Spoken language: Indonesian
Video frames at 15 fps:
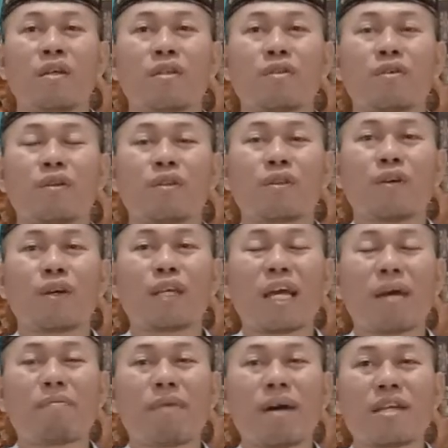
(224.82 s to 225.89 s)
Contoh
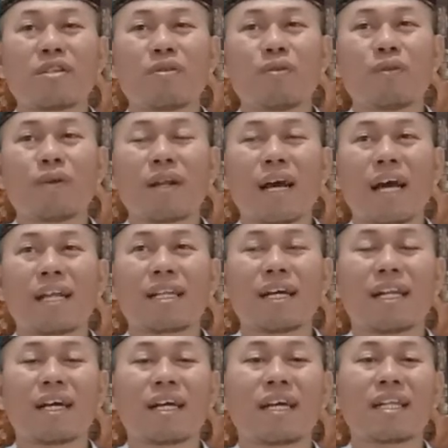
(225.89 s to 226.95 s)
yang masyhur
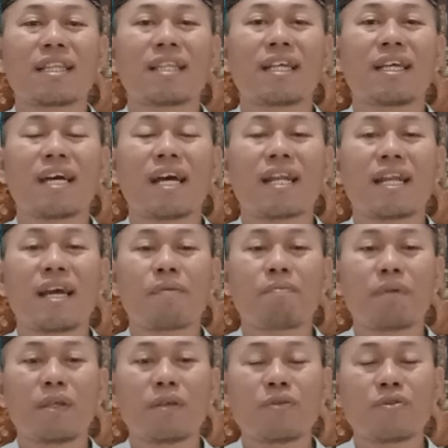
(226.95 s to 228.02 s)
adalah ketika
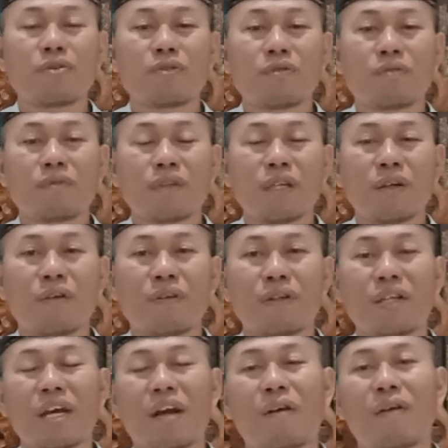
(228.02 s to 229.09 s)
Nabi Yusuf
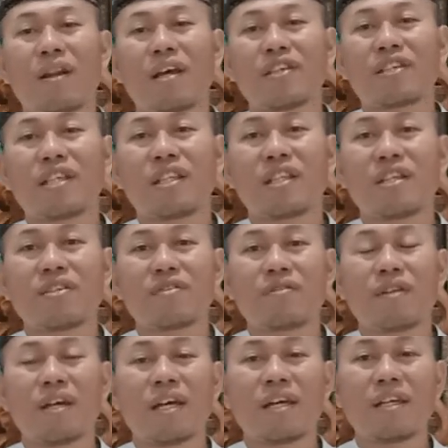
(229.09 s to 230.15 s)
digoda oleh Siti
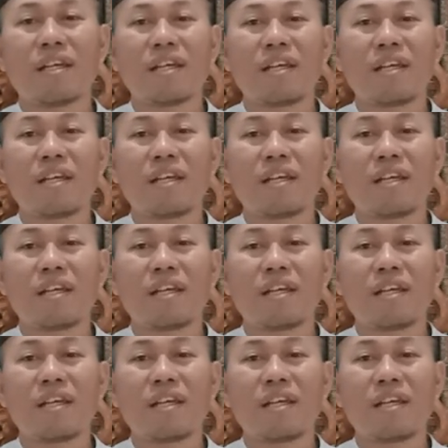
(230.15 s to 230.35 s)
Zulai,